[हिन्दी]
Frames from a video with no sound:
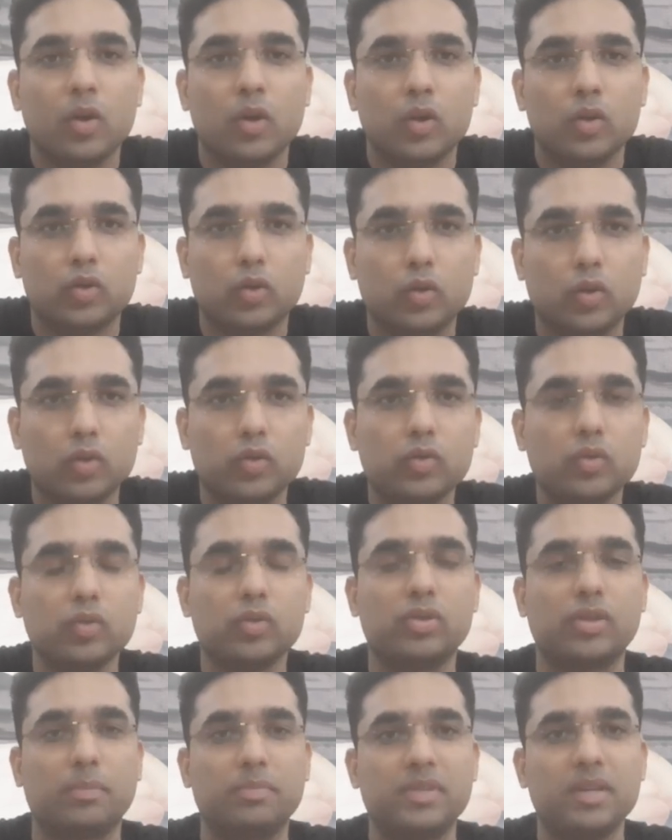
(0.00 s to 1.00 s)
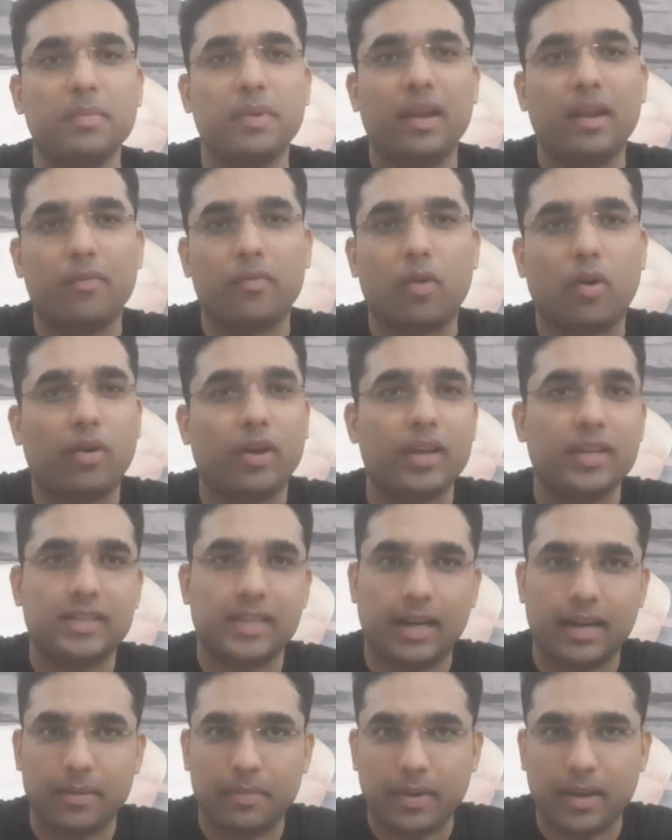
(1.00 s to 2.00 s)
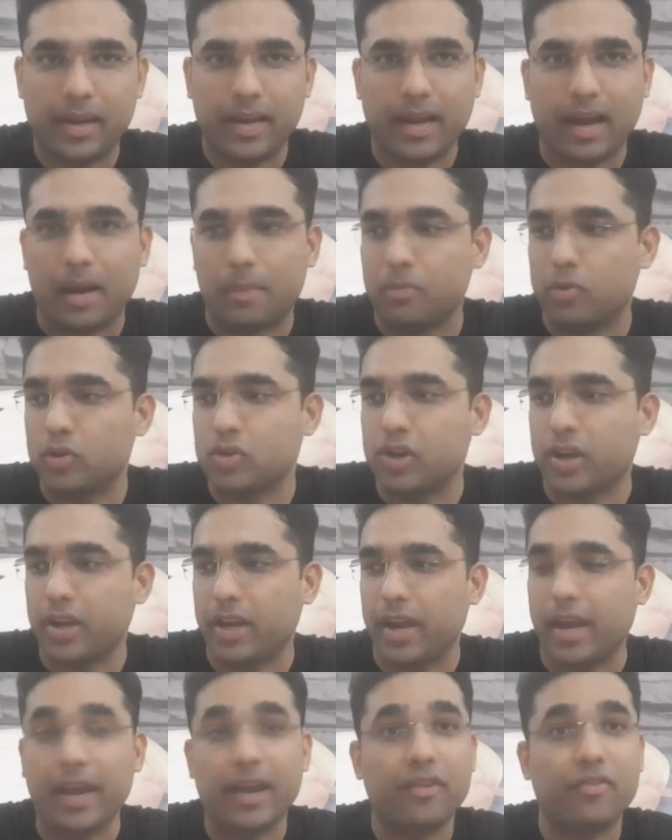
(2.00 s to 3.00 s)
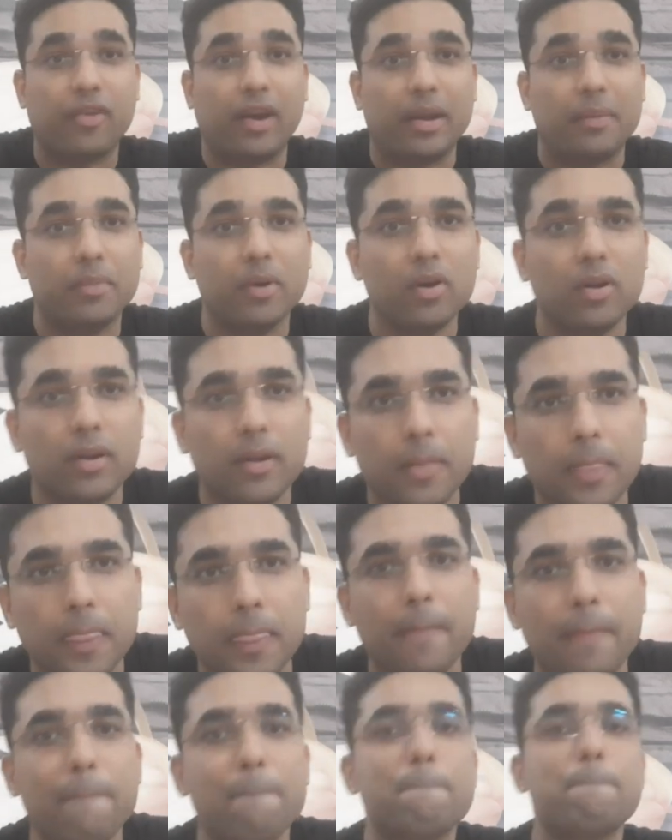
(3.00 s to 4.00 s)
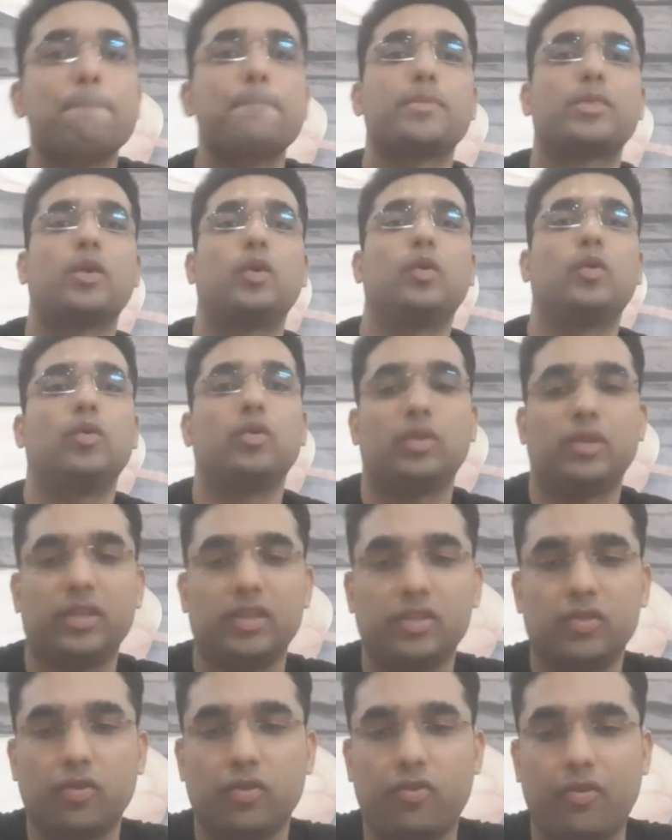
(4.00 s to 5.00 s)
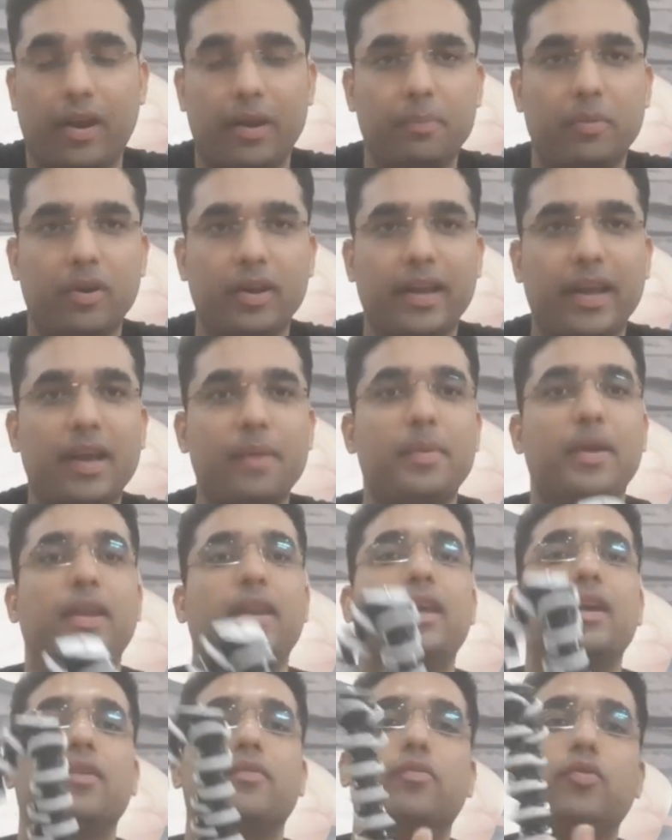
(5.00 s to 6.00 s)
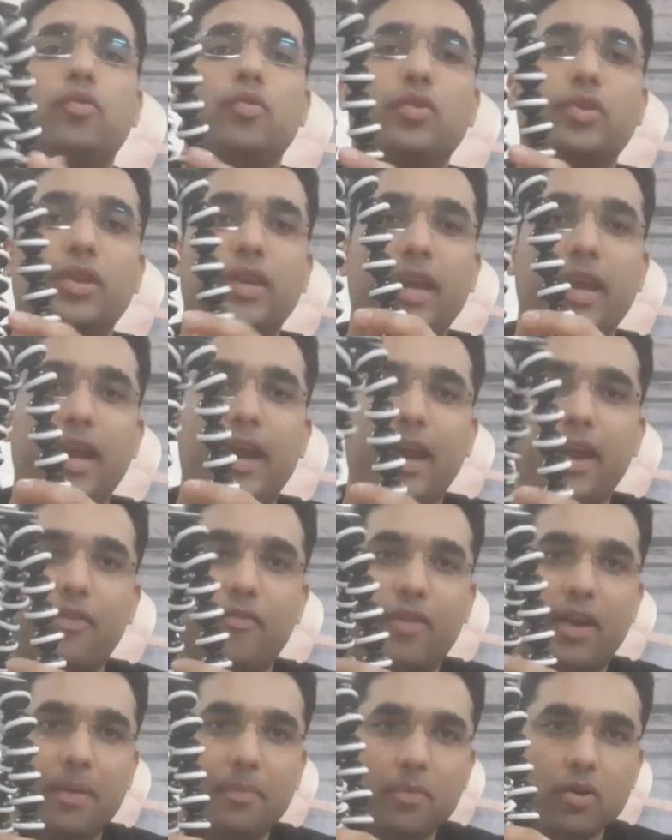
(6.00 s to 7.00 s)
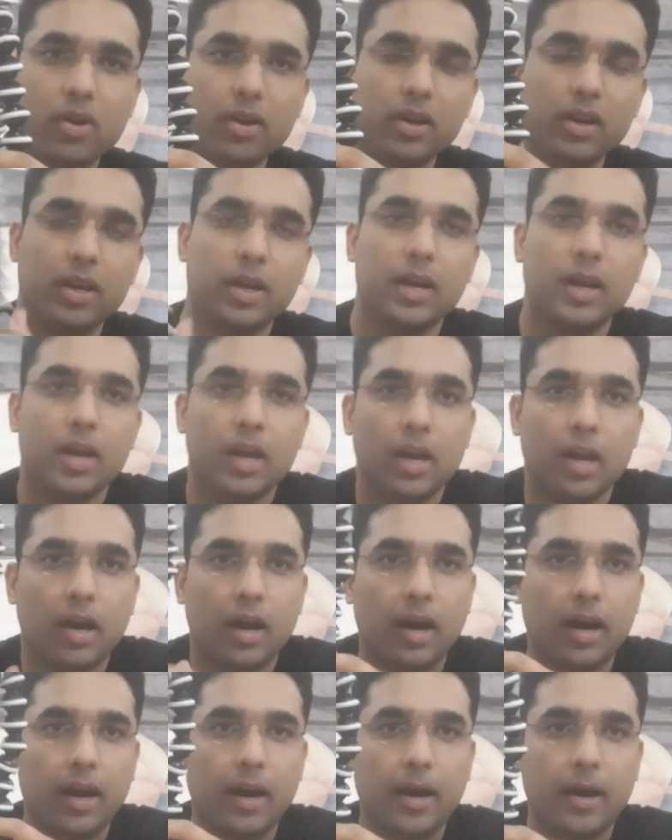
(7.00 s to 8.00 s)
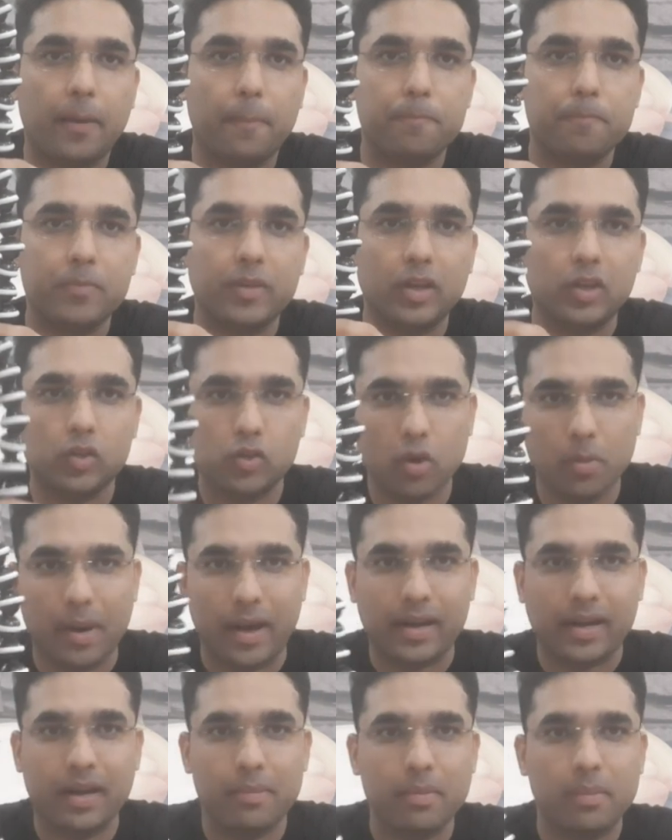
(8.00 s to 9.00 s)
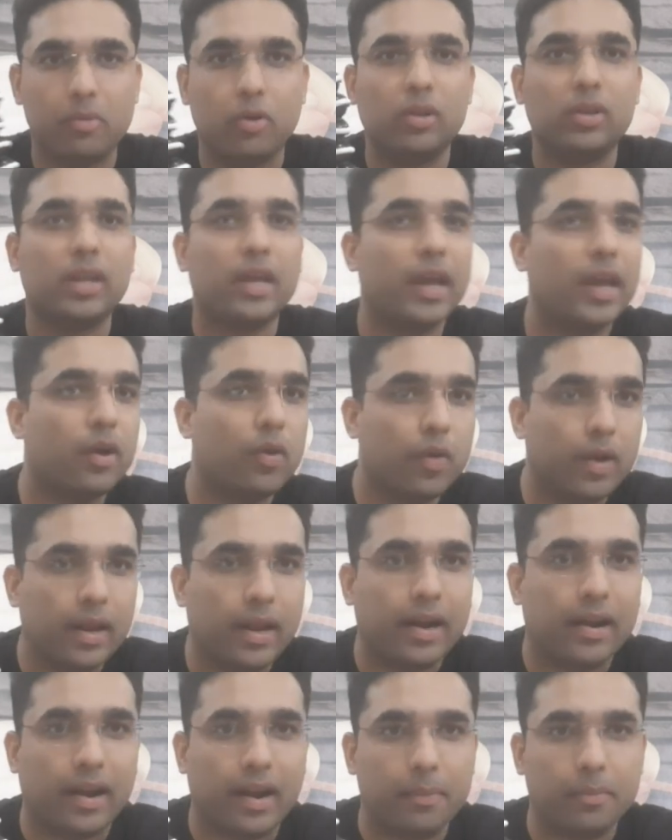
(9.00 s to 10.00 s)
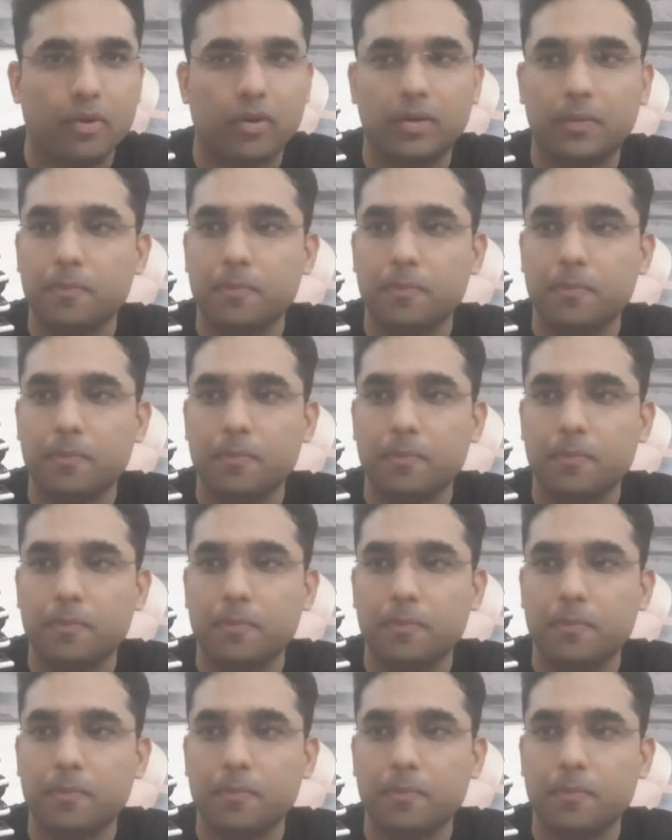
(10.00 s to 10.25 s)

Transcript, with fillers: सो so, दोस्तों सबसे पहले ब्लॉगिंग सेटअप के लिए आपको चाहिए एक ट्राईपॉड तो जो ट्राईपॉड लिया है मैंने वो ये है ट्राईपॉड इसको मार्केट में बोलते हैं गोरिल्ला ट्राईपॉड